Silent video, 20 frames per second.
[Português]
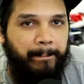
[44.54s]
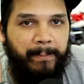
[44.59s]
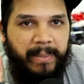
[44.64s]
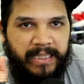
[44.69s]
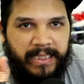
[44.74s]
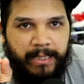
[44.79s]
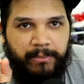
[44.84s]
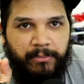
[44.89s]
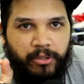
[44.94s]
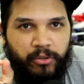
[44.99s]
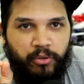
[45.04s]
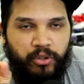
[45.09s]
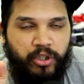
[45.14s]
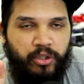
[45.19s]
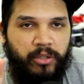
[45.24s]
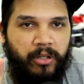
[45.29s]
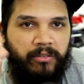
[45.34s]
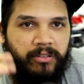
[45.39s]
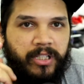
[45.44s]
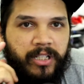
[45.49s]
mas temos que
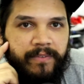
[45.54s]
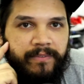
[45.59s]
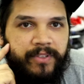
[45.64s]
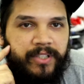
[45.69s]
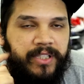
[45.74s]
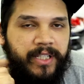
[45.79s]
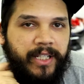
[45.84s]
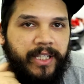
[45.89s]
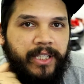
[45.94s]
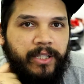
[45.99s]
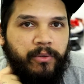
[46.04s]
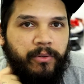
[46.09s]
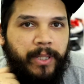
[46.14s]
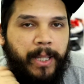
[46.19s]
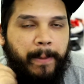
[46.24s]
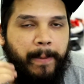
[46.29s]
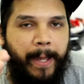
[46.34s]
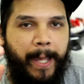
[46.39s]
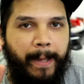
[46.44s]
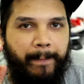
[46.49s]
continuar o serviço aqui,
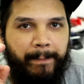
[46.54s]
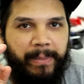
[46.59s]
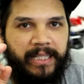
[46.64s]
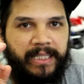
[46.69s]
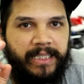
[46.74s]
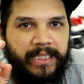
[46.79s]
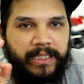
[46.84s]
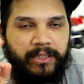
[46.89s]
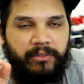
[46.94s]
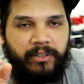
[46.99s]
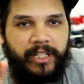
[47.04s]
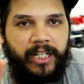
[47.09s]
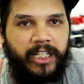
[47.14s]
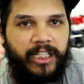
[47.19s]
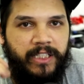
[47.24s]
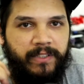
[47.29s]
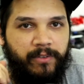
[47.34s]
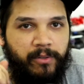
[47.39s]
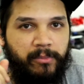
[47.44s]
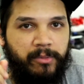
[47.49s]
ok? Repassando
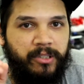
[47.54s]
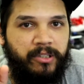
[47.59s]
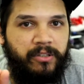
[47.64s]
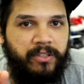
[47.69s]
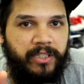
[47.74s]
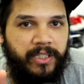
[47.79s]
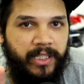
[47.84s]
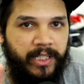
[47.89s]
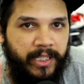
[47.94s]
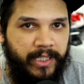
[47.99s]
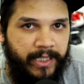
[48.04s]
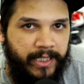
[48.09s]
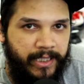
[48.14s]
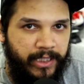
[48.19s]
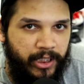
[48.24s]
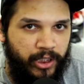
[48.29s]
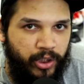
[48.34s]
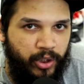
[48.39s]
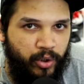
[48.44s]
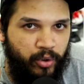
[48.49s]
aquelas informações
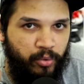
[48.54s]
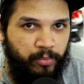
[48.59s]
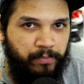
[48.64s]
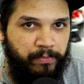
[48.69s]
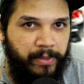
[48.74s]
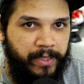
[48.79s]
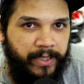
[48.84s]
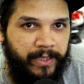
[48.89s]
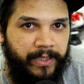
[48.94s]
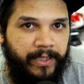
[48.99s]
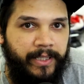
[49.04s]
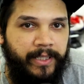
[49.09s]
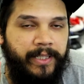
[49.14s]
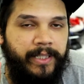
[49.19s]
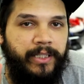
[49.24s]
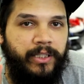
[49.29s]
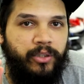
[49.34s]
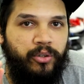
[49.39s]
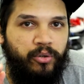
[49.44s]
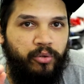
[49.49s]
super,
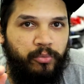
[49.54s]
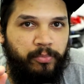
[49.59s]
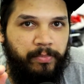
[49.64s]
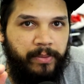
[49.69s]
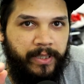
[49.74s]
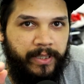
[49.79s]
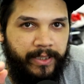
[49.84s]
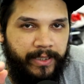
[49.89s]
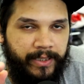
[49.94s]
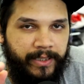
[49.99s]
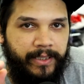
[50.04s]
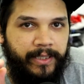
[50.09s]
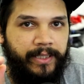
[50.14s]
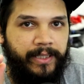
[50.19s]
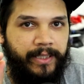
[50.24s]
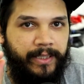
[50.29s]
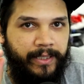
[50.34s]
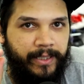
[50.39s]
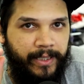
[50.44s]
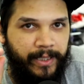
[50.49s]
super
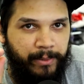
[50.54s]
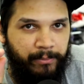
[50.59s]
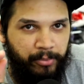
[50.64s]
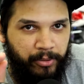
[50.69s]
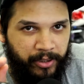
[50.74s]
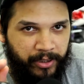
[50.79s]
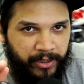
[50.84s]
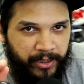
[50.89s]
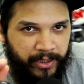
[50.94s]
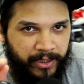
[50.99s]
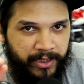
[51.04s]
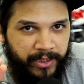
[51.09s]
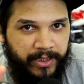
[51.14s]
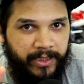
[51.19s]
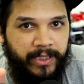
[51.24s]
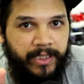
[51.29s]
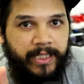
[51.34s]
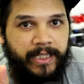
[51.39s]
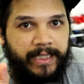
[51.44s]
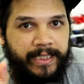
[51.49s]

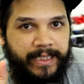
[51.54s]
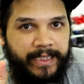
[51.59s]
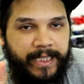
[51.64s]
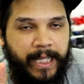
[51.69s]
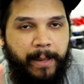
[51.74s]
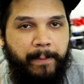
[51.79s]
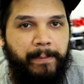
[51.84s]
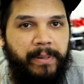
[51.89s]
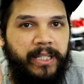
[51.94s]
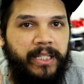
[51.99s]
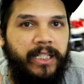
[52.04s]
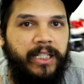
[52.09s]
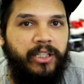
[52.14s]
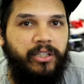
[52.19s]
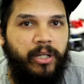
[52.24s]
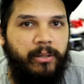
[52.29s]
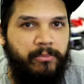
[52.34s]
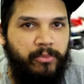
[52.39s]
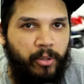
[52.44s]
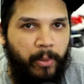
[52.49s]
importantes, sempre
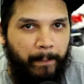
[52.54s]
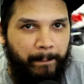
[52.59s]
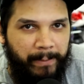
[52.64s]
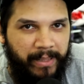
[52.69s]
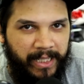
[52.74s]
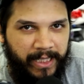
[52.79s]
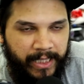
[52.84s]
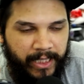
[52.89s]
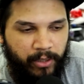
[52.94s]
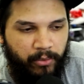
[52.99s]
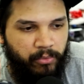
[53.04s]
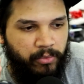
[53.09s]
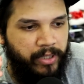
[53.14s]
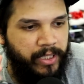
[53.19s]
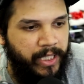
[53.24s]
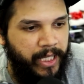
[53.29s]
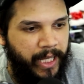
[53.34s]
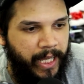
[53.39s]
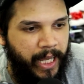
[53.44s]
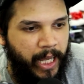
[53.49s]
dando a minha opinião,
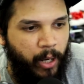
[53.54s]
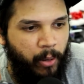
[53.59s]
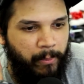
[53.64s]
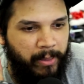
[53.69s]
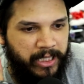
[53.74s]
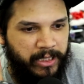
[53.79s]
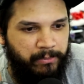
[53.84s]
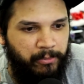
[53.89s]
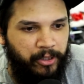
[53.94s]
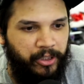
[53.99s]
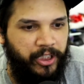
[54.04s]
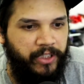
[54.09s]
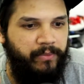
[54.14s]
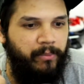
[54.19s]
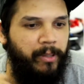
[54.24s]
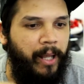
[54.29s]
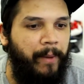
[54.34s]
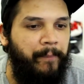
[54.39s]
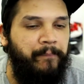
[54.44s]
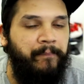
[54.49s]
que é o mais importante.
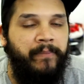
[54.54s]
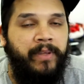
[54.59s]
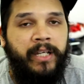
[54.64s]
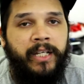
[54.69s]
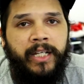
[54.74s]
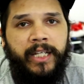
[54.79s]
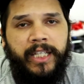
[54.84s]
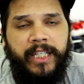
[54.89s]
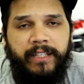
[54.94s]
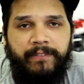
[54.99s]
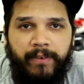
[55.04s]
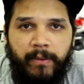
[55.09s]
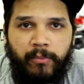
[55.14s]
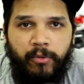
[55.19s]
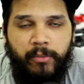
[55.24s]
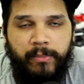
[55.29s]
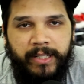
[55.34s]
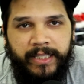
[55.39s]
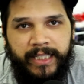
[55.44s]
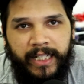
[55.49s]
Vamos lá. E
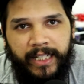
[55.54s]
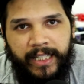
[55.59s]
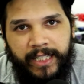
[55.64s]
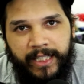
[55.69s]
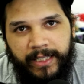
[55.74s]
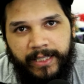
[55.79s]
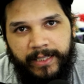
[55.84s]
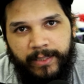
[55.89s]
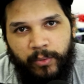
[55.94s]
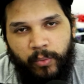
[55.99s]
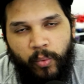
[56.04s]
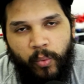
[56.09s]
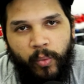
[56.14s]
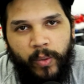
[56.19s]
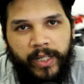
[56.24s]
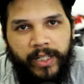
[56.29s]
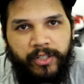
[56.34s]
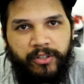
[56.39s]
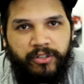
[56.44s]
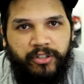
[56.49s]
vamos começar aqui
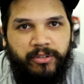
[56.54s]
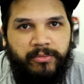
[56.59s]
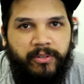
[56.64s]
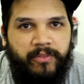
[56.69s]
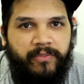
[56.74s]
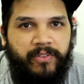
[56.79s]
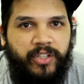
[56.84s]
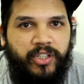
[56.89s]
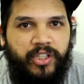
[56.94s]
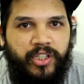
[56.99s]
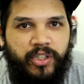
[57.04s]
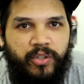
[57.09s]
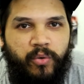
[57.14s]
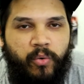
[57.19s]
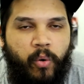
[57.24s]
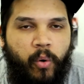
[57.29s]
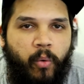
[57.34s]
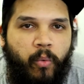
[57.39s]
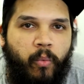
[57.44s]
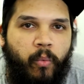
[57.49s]
o ano de 2020
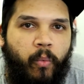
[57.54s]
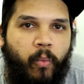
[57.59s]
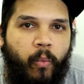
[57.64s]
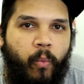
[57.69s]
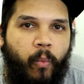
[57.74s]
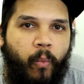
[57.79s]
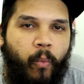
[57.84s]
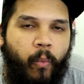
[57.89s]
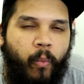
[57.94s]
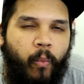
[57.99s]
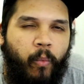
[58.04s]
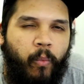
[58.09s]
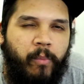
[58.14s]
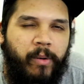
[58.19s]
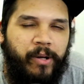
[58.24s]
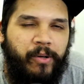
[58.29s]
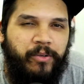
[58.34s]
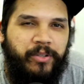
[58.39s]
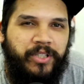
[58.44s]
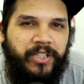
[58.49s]
com
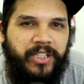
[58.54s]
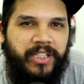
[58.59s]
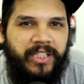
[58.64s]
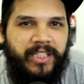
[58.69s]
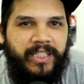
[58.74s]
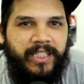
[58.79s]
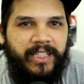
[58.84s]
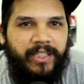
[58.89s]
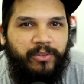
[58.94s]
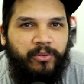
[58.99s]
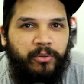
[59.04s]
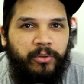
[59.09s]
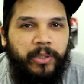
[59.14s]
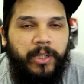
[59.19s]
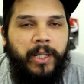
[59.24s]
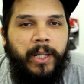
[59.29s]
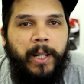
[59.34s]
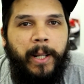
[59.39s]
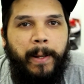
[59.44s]
uma notícia do